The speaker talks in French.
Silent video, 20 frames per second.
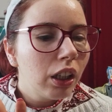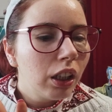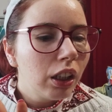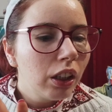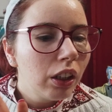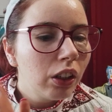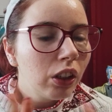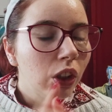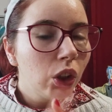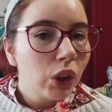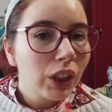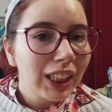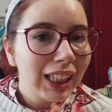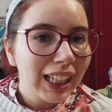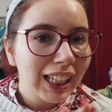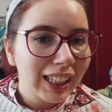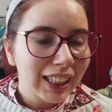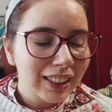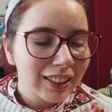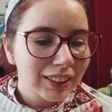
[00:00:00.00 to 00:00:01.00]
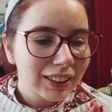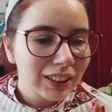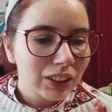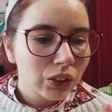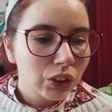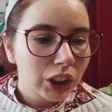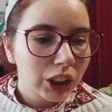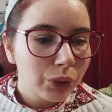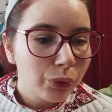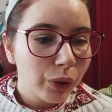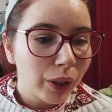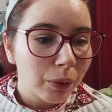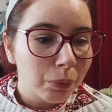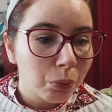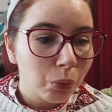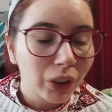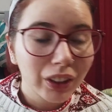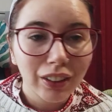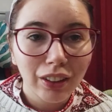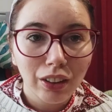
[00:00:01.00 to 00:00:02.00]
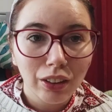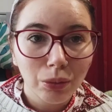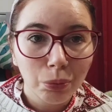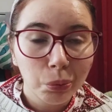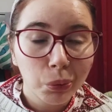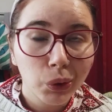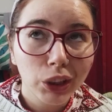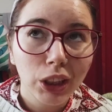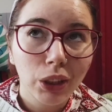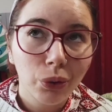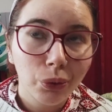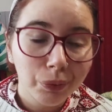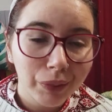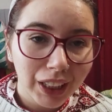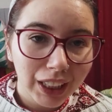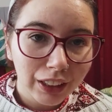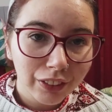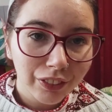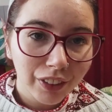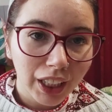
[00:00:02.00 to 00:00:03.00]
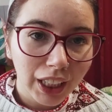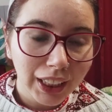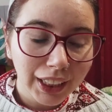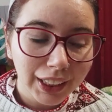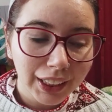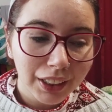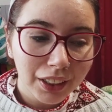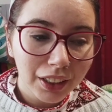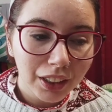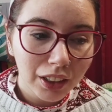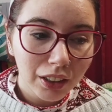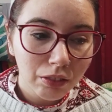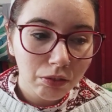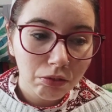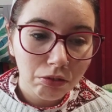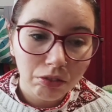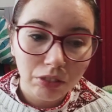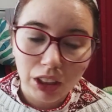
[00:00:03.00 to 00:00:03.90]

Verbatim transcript: Euh, le Clarins que j'ai eu à moins 30% au Black Friday,